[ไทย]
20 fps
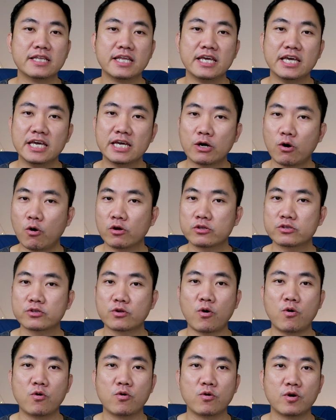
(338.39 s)
ที่โคตร
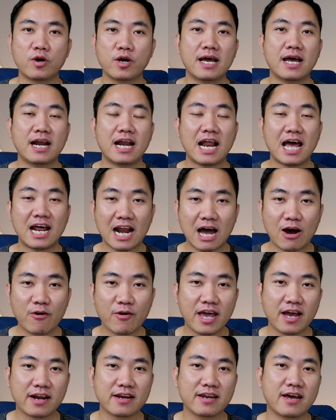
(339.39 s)
ตรง และเรา
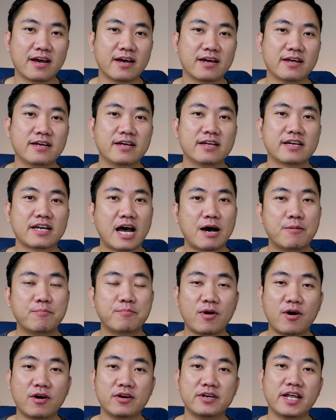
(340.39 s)
เองเนี่ย
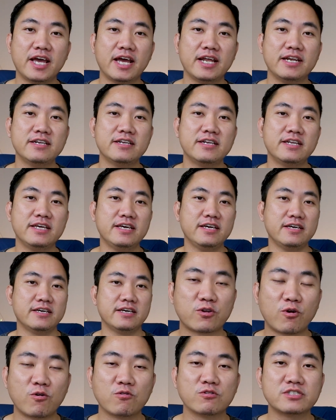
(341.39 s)
ทำคอนเทนต์ที่
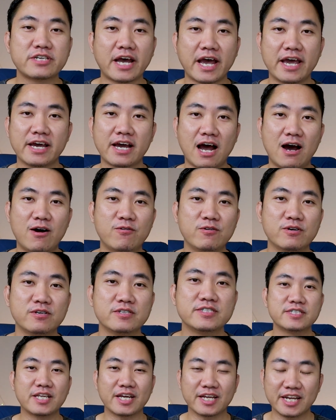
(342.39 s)
ตรงใจเขา
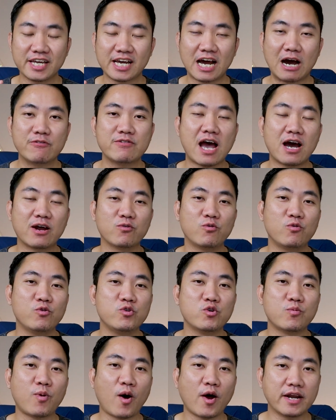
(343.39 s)
สิ่งที่เขาอยากรู้
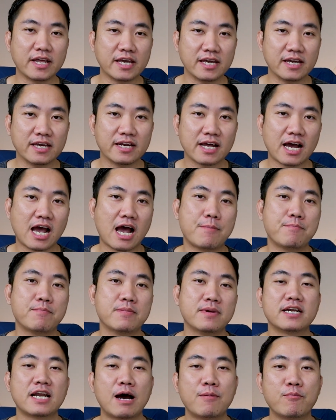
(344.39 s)
อยู่พอดีนะครับ
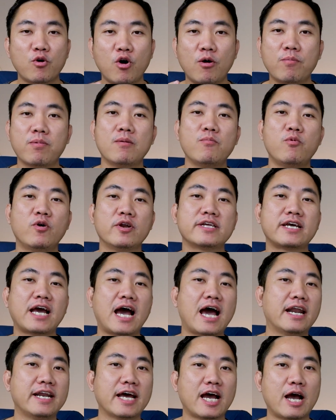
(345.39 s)
ทำครบกระบวน
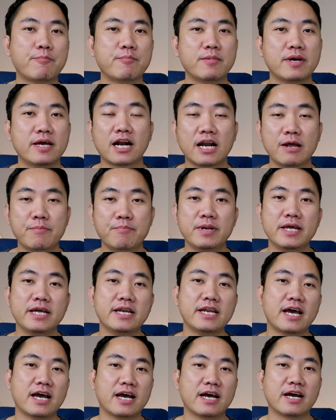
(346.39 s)
การนะครับคลิปนี้
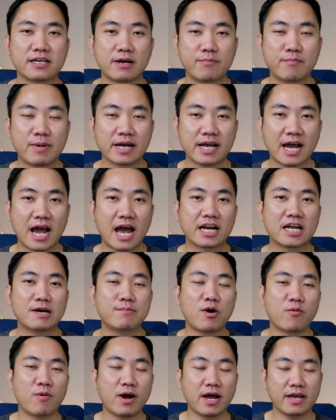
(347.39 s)
เนี่ยกรรมการก็
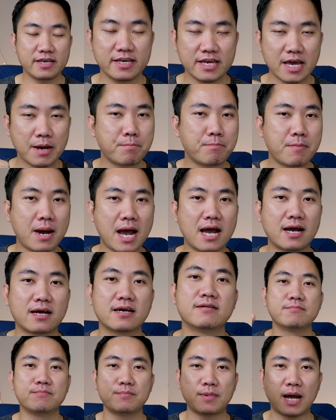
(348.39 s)
บอกว่าเยี่ยมมาก
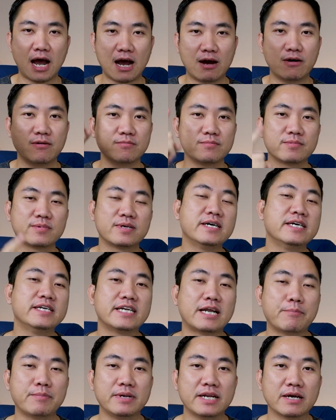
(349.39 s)
อ่ะขึ้น
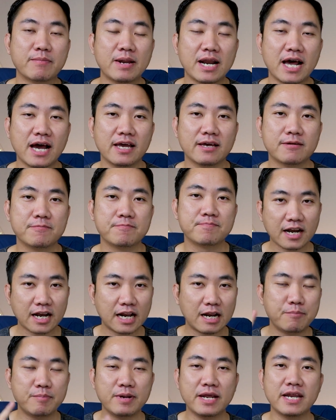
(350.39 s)
อันดับหนึ่งไปเลย
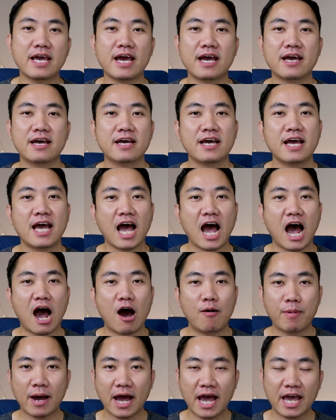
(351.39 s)
ลิปนี้เนี่ย
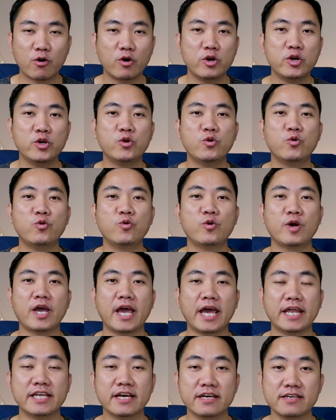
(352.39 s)
เอาไปให้คนดู
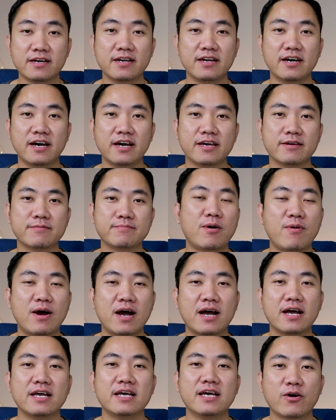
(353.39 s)
เห็นเยอะๆเลย เพราะ
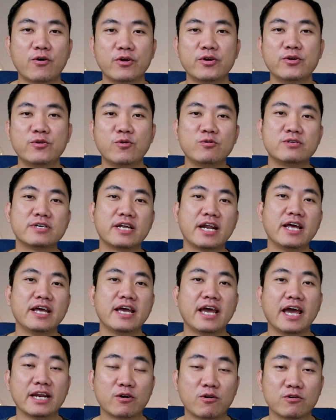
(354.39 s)
ว่าคนดูจะได้
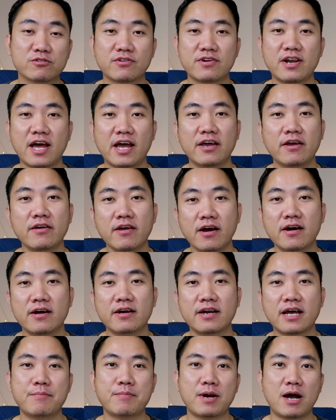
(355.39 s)
เห็นโฆษณาเย
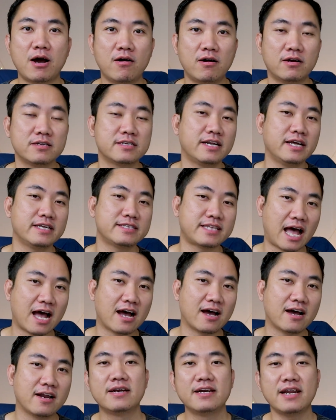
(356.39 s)
อะๆนะครับเขาก็จะได้ตัง
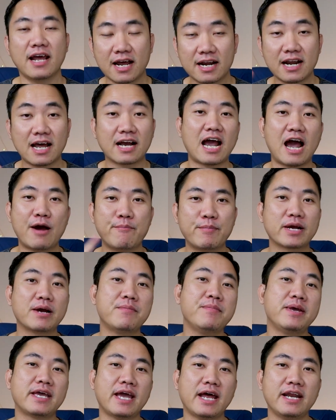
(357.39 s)
ค์เนี่ยหลักการมัน
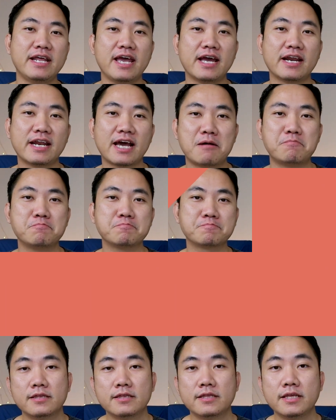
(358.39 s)
ก็มีแค่นี้เองนะครับ
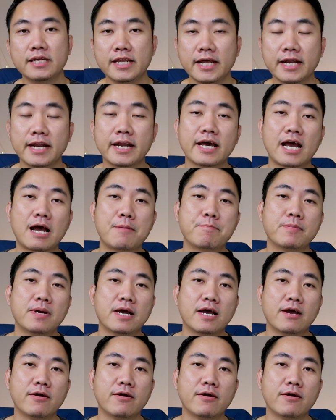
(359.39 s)
ทีนี้เนี่ยนะครับ